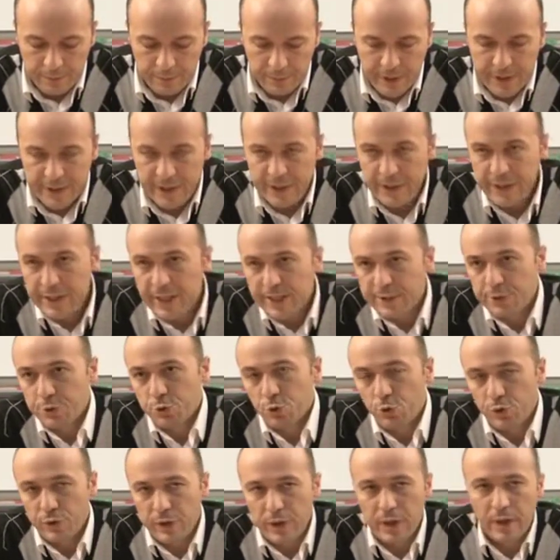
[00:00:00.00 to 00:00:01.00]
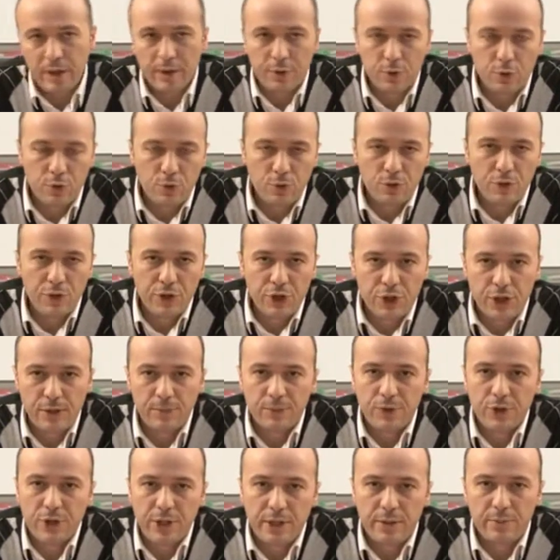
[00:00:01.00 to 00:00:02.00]
Peki yine sonda
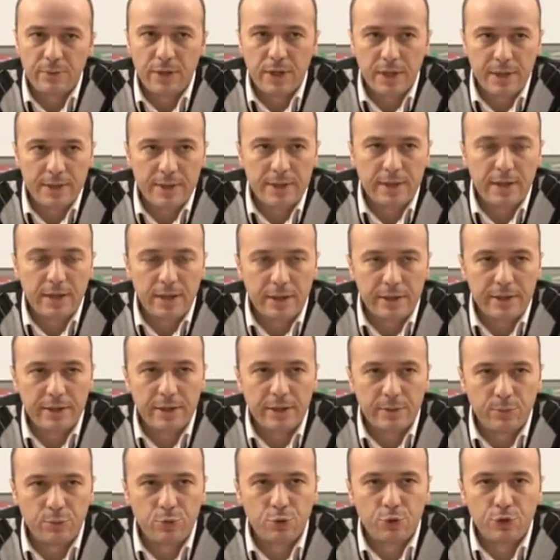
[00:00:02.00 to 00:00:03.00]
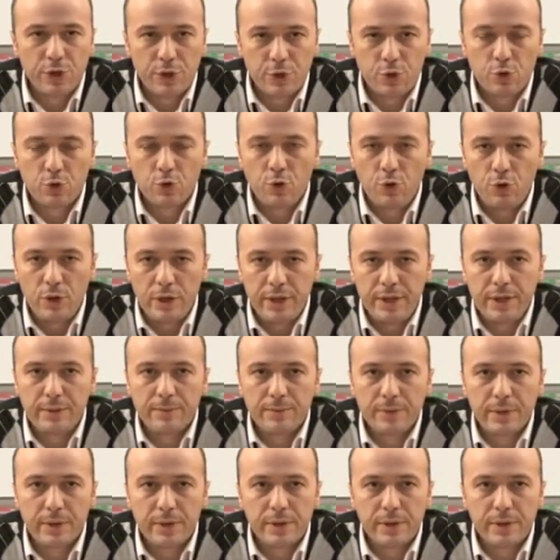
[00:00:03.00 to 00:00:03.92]
söyleyeceğim şeyi biraz daha yine burada söyleyeyim.